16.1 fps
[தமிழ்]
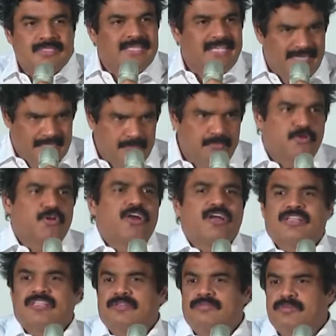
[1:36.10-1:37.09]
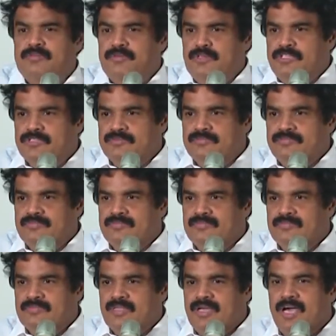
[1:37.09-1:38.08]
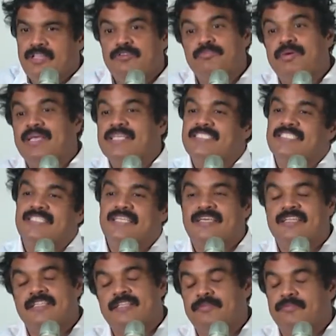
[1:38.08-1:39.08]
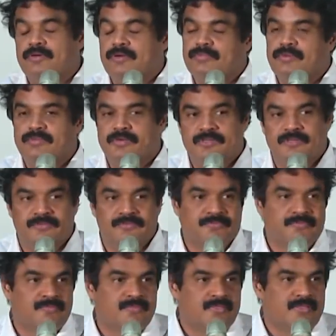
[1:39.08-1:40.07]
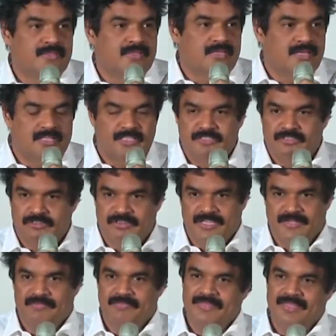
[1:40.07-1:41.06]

எனக்கு போராடுறது ரொம்ப பிடிக்கும் அதுவும் பேசி ஜெயிக்கிறது ரொம்ப ரொம்ப பிடிக்கும் நான் அதான் சொன்னேன்